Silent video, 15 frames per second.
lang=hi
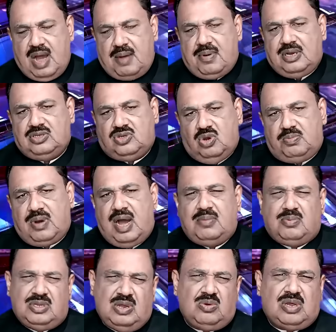बाबर जो बात
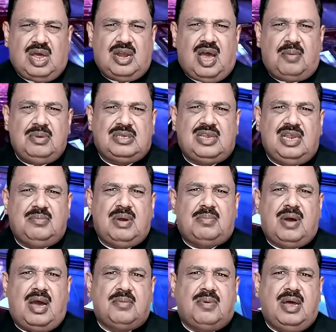मुझे उनका नाम इसलिए मैं
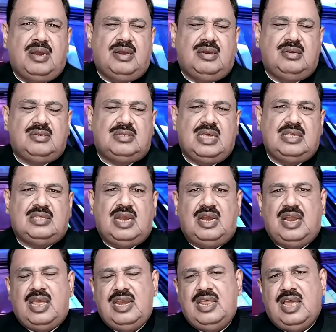बार बार सही तरह
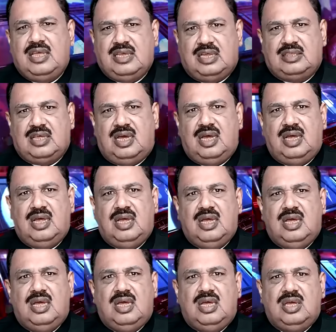नहीं लिया जाता
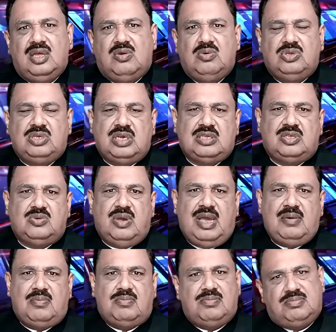कोई शख्स जो
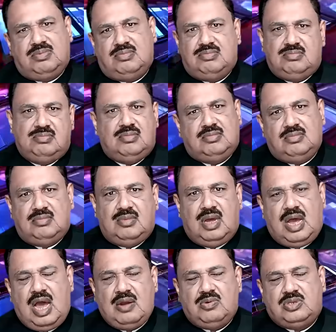है
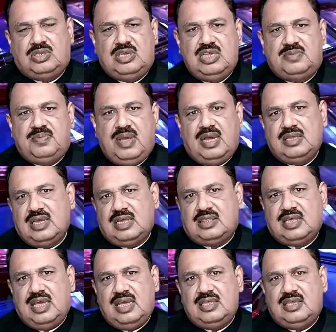हर उस चीज़ में आ
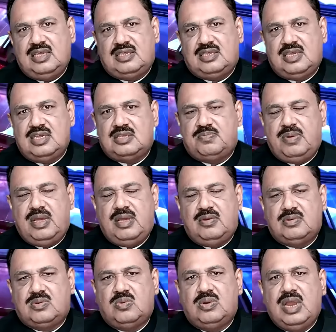जाता है जिस चीज़ में
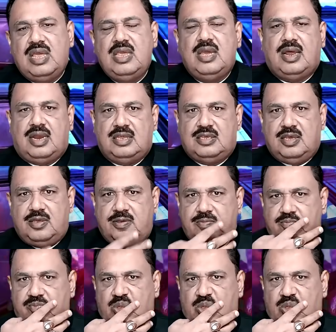उसको नहीं आना चाहिए